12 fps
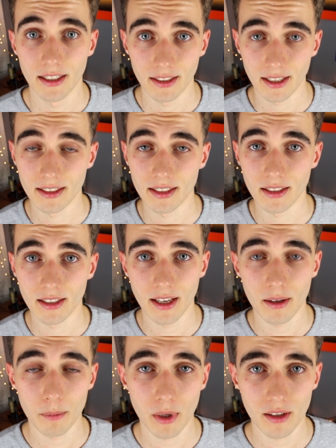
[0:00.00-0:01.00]
Także
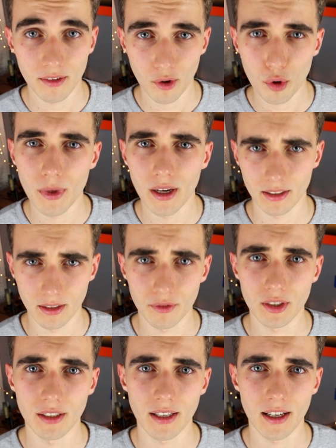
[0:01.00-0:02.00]
ja bardzo lubię, jak
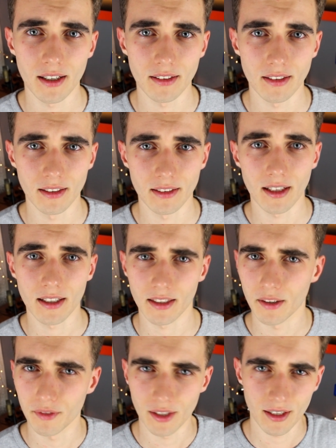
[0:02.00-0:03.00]
dziewczyna jest
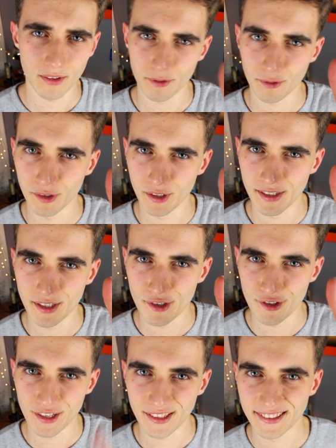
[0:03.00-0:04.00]
aktywna
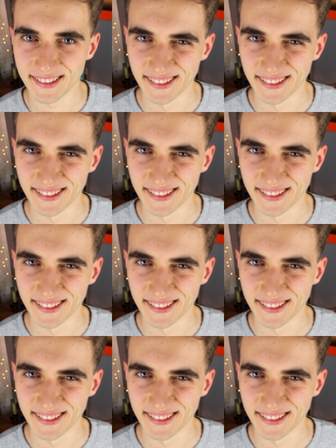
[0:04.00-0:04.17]
fizycznie.